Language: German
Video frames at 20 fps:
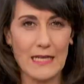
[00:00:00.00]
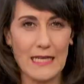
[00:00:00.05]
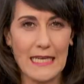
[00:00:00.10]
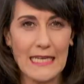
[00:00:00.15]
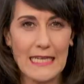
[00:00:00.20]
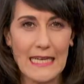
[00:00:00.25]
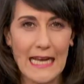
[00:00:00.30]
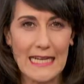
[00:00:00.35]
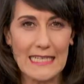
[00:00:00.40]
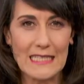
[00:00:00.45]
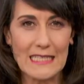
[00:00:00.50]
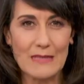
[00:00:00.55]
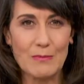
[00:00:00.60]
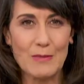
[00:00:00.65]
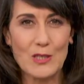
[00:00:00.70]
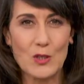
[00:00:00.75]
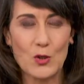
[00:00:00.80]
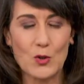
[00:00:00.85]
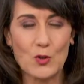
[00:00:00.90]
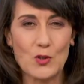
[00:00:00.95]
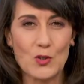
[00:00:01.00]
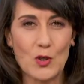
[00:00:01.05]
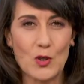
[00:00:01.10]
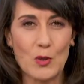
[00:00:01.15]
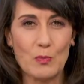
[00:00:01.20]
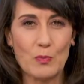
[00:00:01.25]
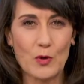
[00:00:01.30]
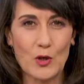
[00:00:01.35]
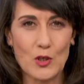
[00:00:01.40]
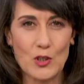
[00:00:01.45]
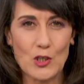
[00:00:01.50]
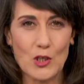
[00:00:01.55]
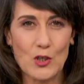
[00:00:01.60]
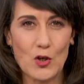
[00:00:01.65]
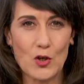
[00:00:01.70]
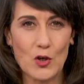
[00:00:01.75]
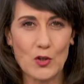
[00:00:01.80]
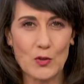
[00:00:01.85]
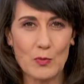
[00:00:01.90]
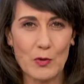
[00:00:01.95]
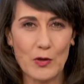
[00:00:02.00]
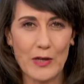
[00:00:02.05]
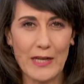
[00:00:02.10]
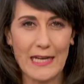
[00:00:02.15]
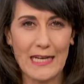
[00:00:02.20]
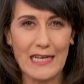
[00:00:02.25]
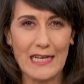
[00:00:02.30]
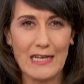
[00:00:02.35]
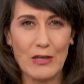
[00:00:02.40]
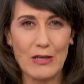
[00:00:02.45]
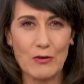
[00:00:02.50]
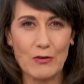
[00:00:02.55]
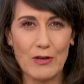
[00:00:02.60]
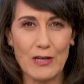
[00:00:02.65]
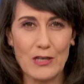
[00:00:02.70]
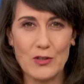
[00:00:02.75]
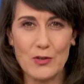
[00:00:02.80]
die Inhalte mit unserem Brüssel-Korrespondenten Lionel